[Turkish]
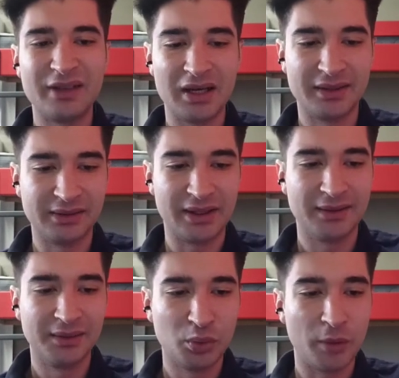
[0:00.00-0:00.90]
varlıklar
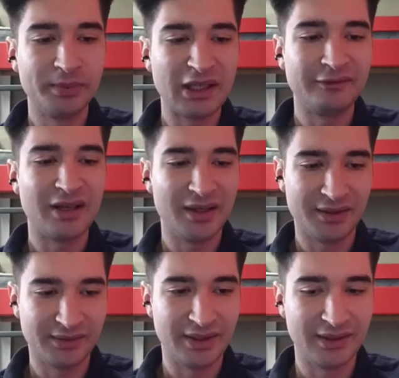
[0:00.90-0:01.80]
toplam
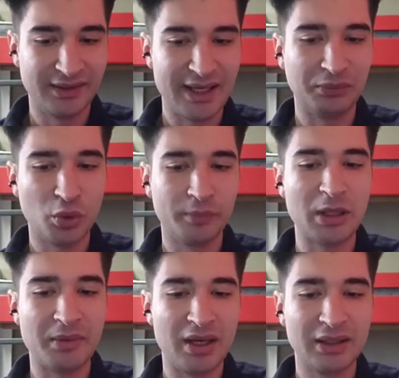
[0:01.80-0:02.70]
varlıkların yani
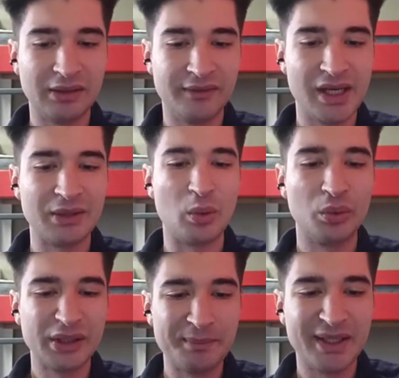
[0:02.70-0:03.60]
toplam aktiflerin
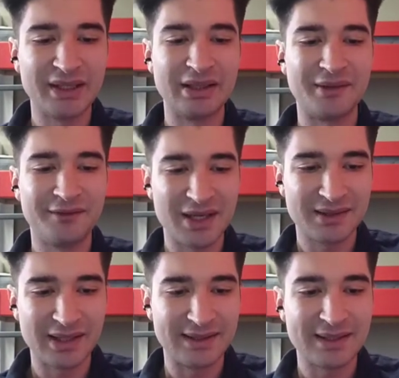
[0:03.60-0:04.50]
onda birinden
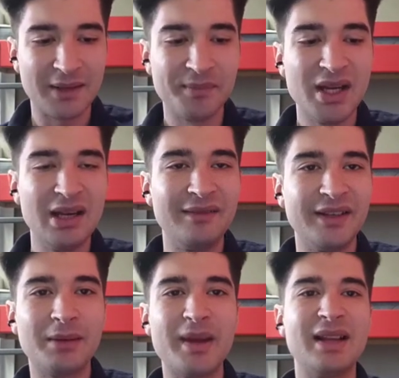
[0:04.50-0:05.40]
fazlaysa
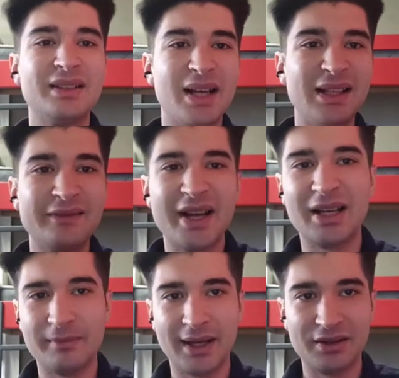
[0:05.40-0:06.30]
firmaya kredi
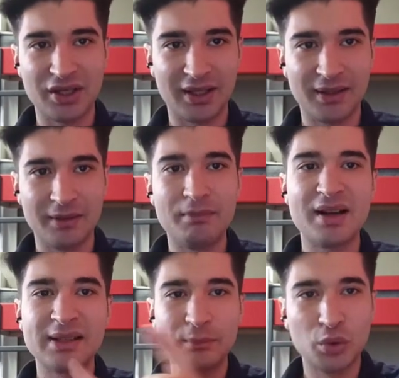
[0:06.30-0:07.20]
verilmeyecek.
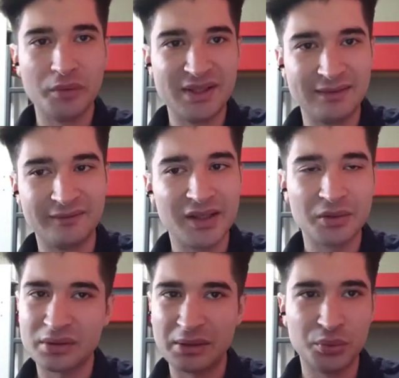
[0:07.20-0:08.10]
Madem dövizin var
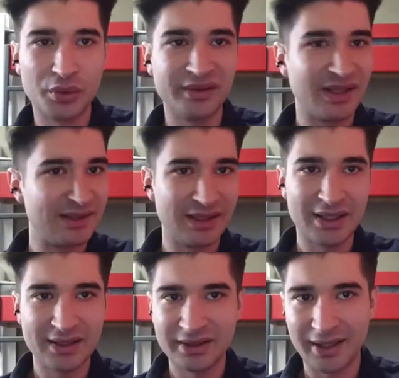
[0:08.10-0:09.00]
o zaman Türk
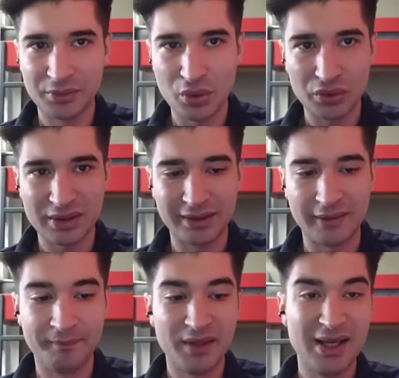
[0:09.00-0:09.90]
lirasıyla kredi yok
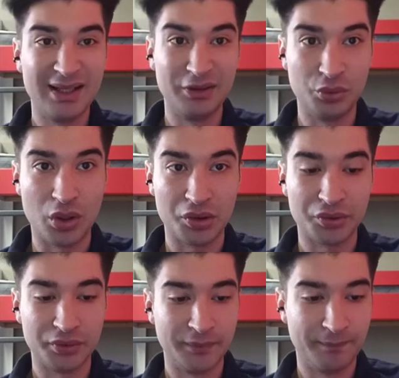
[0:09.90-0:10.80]
sana diyor.
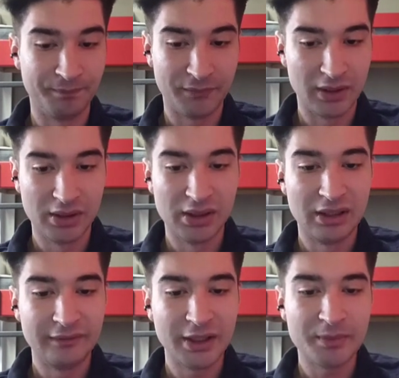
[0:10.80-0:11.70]

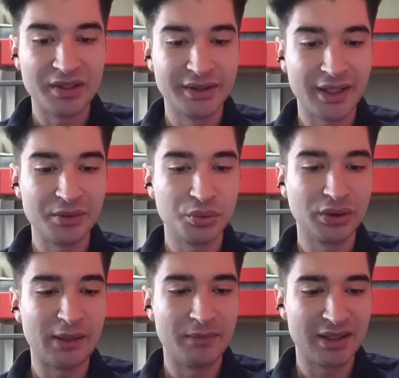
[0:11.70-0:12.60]
Firma kredi
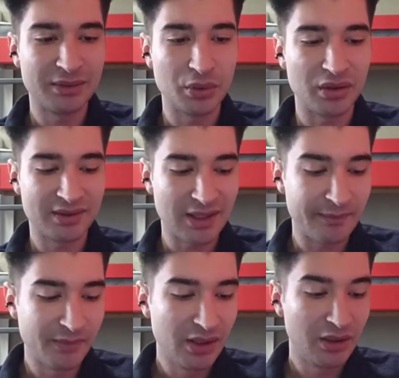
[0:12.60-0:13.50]
kullanmak istiyorsa